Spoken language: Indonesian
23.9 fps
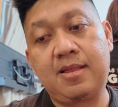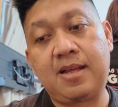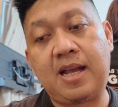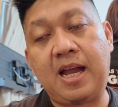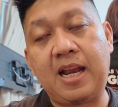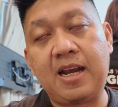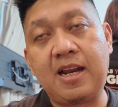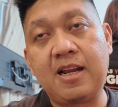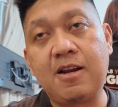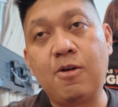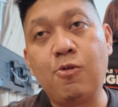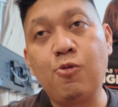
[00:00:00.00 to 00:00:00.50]

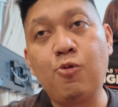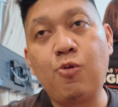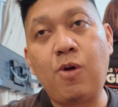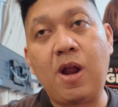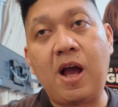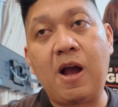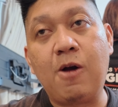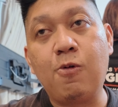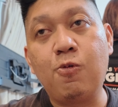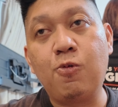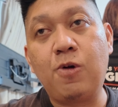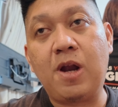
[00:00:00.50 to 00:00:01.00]
karena
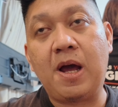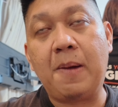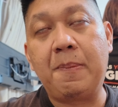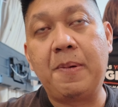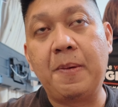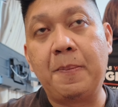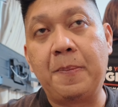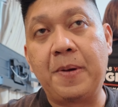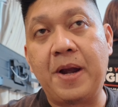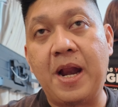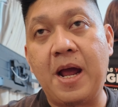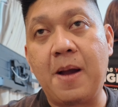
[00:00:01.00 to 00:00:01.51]
ulah-ulah
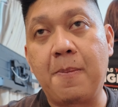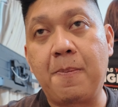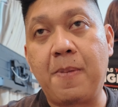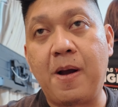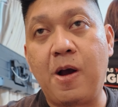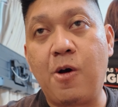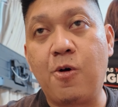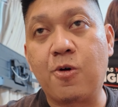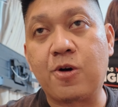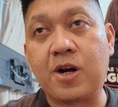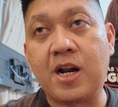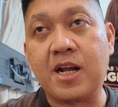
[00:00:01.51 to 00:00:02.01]

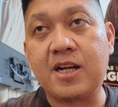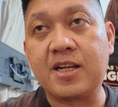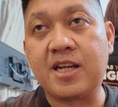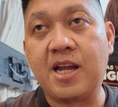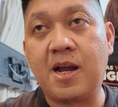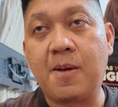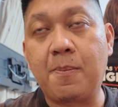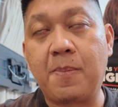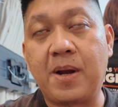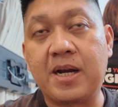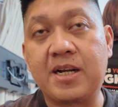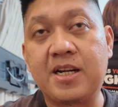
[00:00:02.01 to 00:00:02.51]
beberapa orang
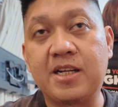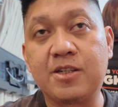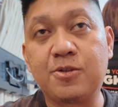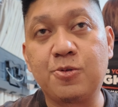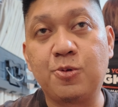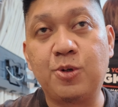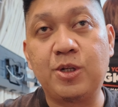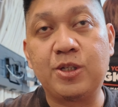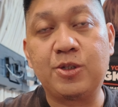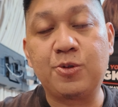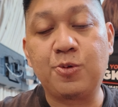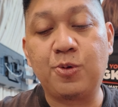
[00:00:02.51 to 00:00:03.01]
yang pada
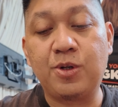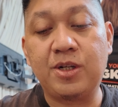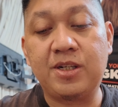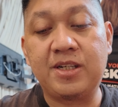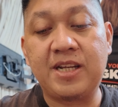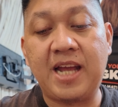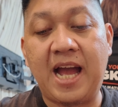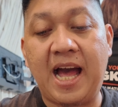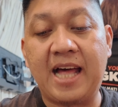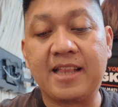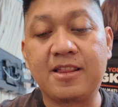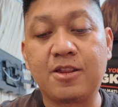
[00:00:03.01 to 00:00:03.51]
sulit-sulit
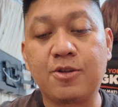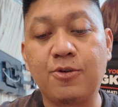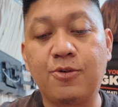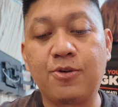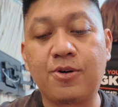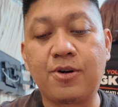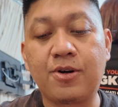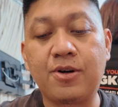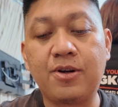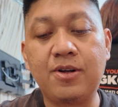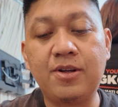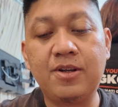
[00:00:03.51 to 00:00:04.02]

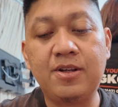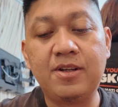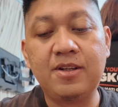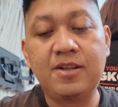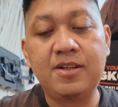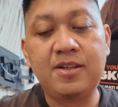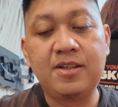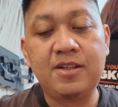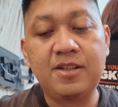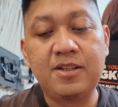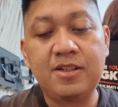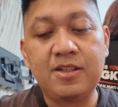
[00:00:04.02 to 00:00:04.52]
diatur
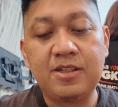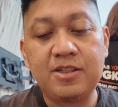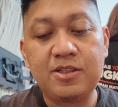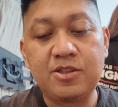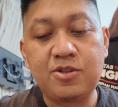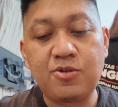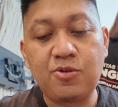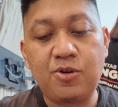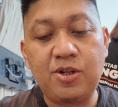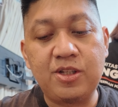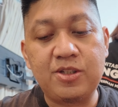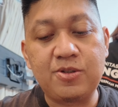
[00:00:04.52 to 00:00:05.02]

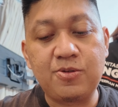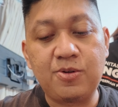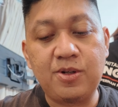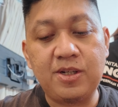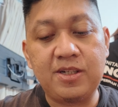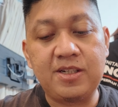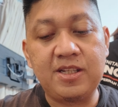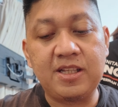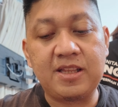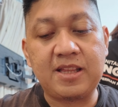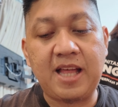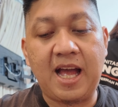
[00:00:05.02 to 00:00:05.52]

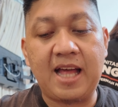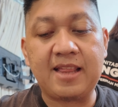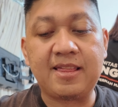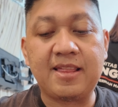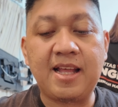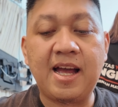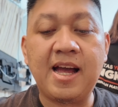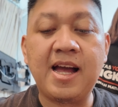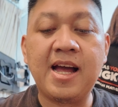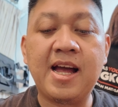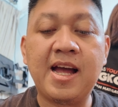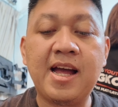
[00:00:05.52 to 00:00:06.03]
sulit-sulit
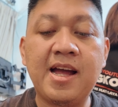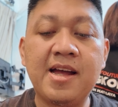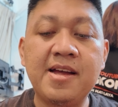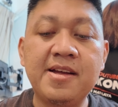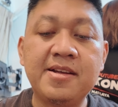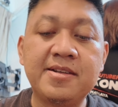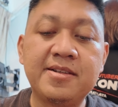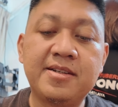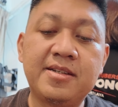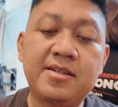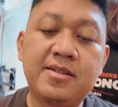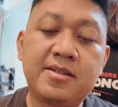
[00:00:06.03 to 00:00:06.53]
ditata
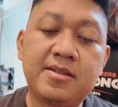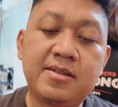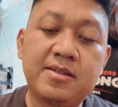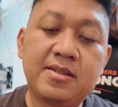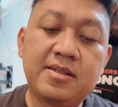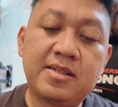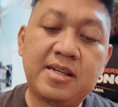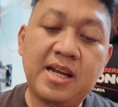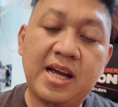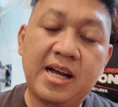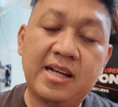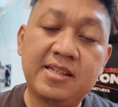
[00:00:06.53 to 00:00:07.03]

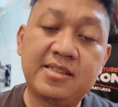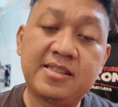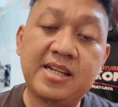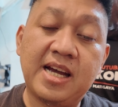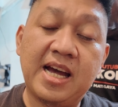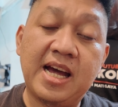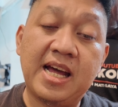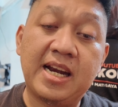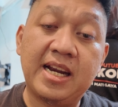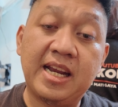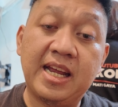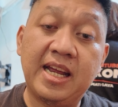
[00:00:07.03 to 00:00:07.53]

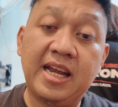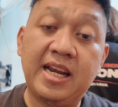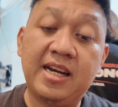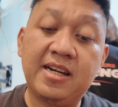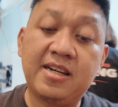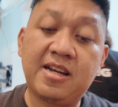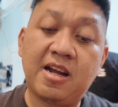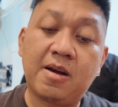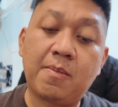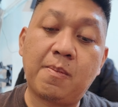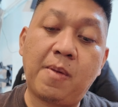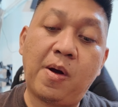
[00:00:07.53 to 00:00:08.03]

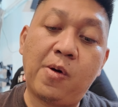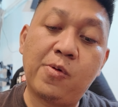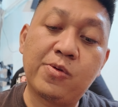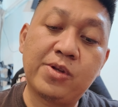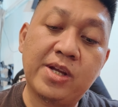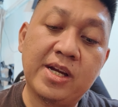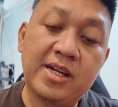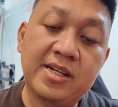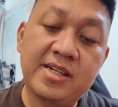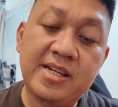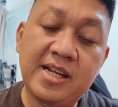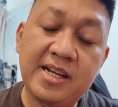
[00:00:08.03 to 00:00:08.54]
diajarin dan
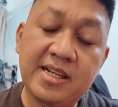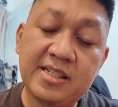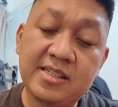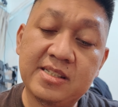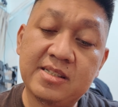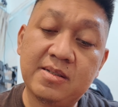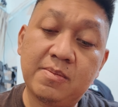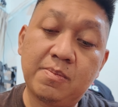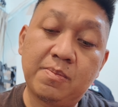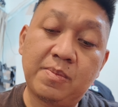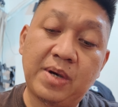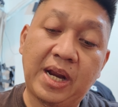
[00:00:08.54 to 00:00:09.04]
maunya dia
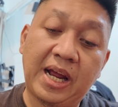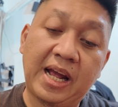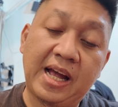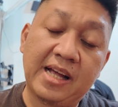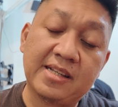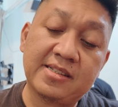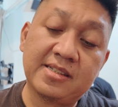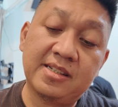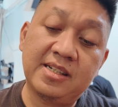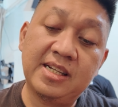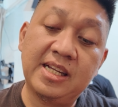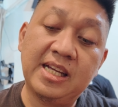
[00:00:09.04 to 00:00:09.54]

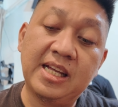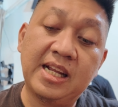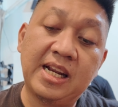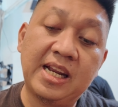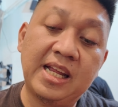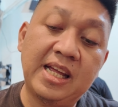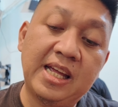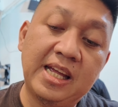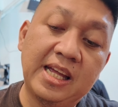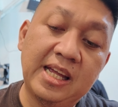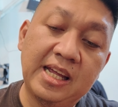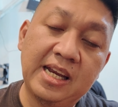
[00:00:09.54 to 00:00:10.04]
mereka
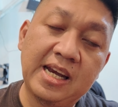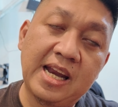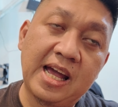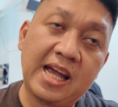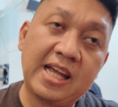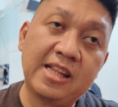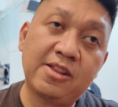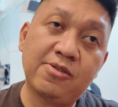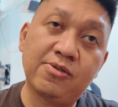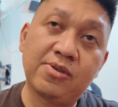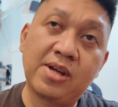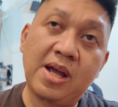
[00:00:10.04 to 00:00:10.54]
sendiri nah
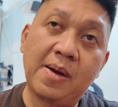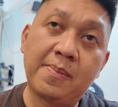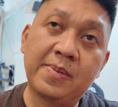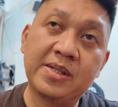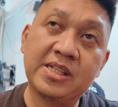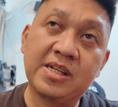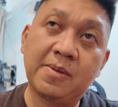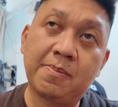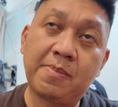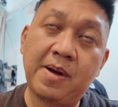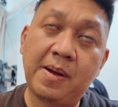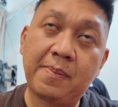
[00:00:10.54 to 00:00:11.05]
itu yang
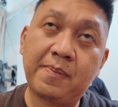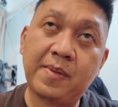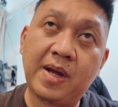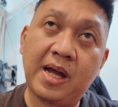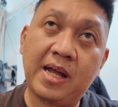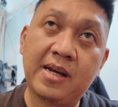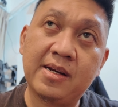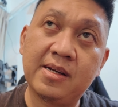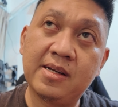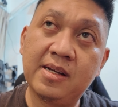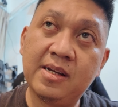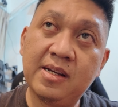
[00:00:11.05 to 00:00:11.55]

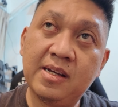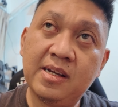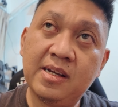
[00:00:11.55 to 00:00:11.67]
menyebabkan